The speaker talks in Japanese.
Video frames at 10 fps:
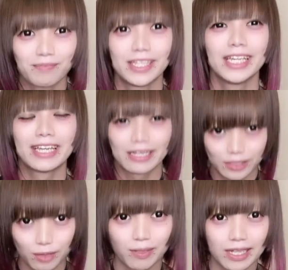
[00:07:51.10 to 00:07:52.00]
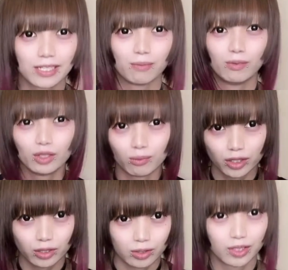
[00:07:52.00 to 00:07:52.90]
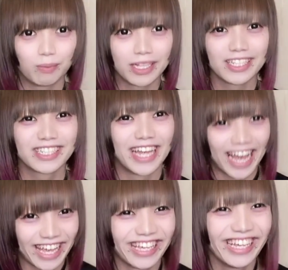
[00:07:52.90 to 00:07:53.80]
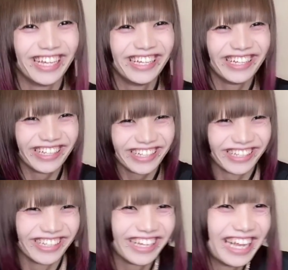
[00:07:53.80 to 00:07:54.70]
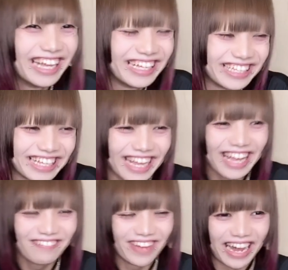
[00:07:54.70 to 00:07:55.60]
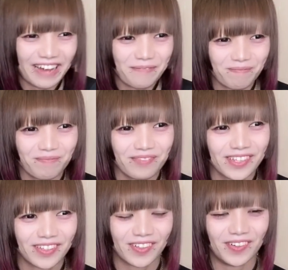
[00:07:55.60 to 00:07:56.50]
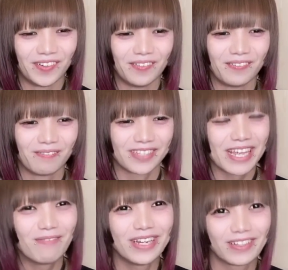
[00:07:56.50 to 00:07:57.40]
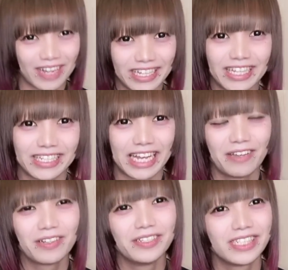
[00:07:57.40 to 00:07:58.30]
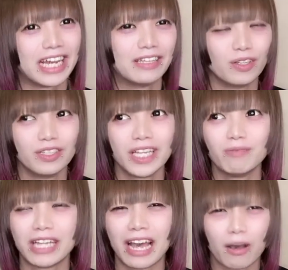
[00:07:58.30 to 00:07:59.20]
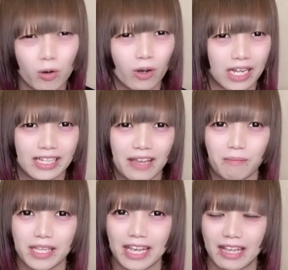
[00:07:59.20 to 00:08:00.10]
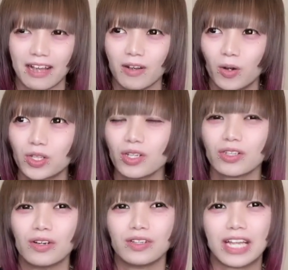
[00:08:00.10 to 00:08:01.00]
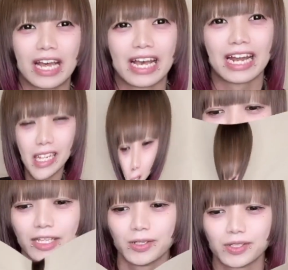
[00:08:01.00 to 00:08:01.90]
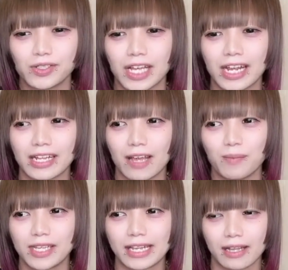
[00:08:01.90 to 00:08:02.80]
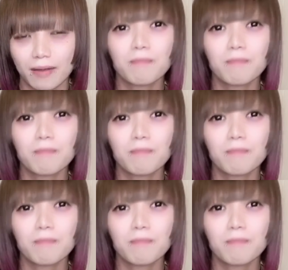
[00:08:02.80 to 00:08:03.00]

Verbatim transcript: 実験済みです。モルモット済みです。はいでねまあそのサプリとかってさよく言うじゃん、飲んでもなんか効果ないみたいな、ほとんどなんか体に吸収されないみたい